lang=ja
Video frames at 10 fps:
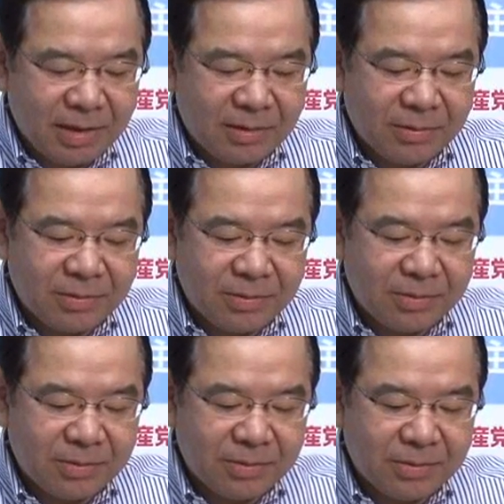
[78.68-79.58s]
あ
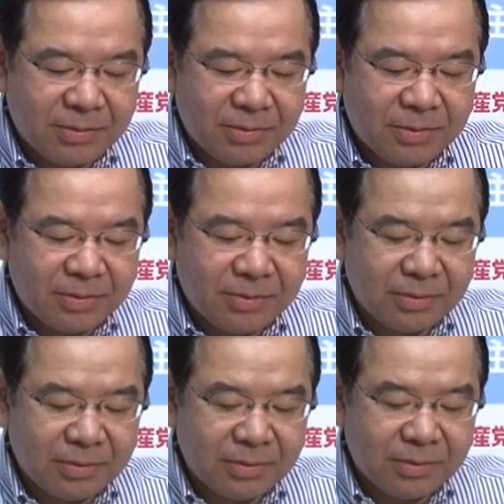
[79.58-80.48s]

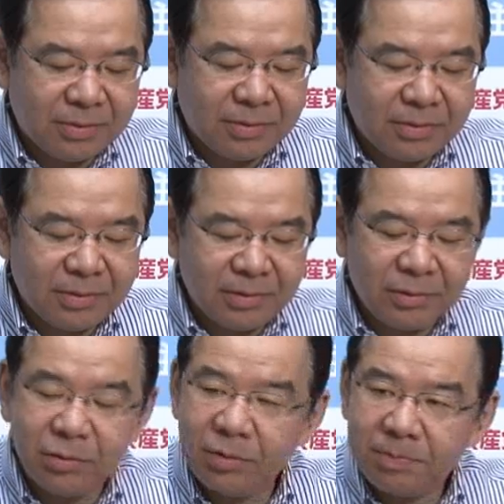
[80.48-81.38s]
のー、
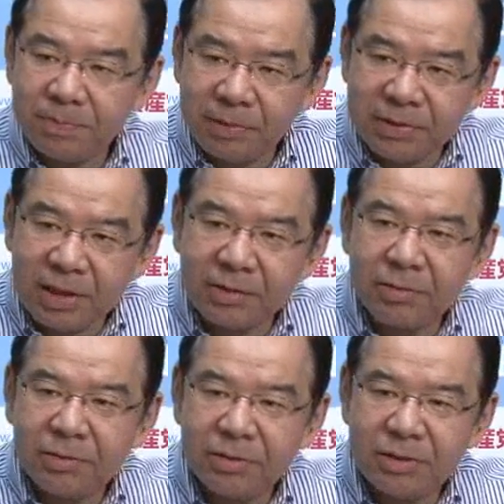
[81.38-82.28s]
ヨーロッパを参
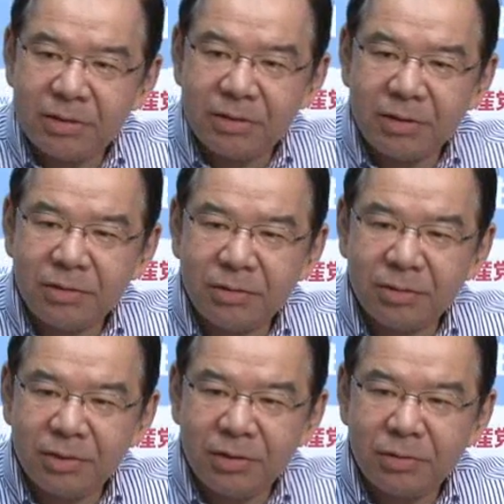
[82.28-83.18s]
考にするという
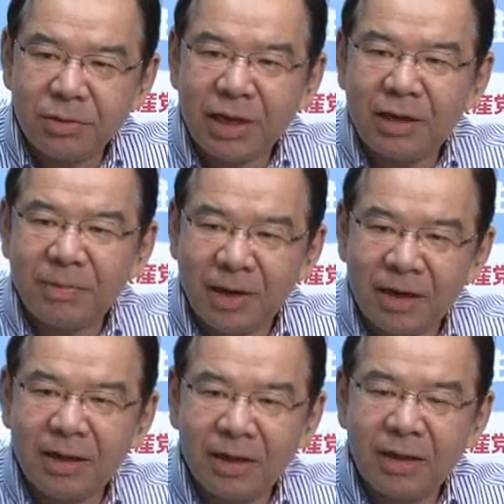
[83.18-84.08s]
のいうのならば、